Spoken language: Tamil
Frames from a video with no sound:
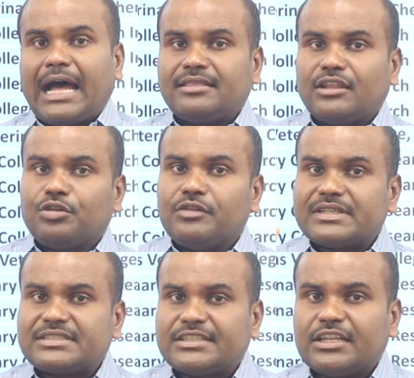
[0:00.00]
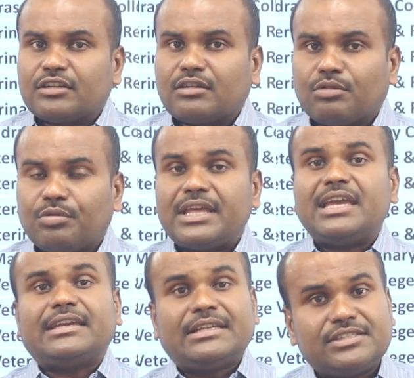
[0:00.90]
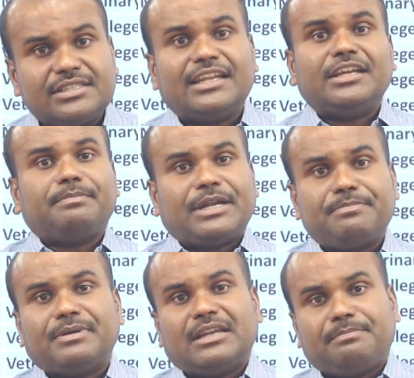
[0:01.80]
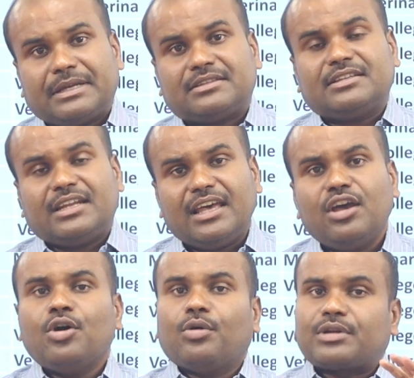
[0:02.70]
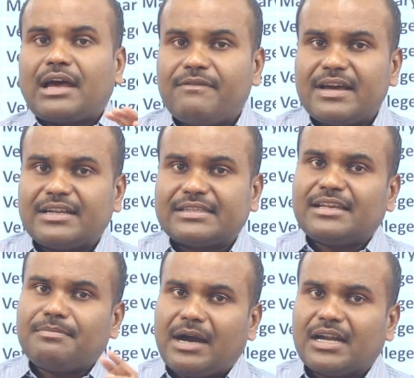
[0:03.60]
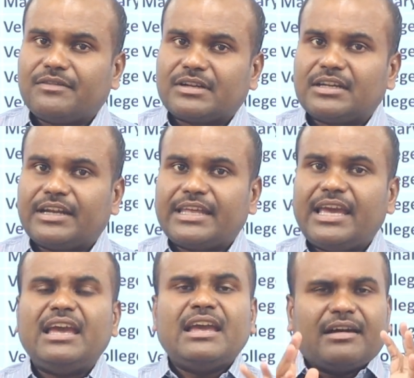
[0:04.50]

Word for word: அந்த யூனிவர்சிட்டியில் இருக்கக்கூடிய என்ஜினியரிங் படிப்புகள் பற்றின ஒரு அவேர்னஸை மாணவர்களிடையே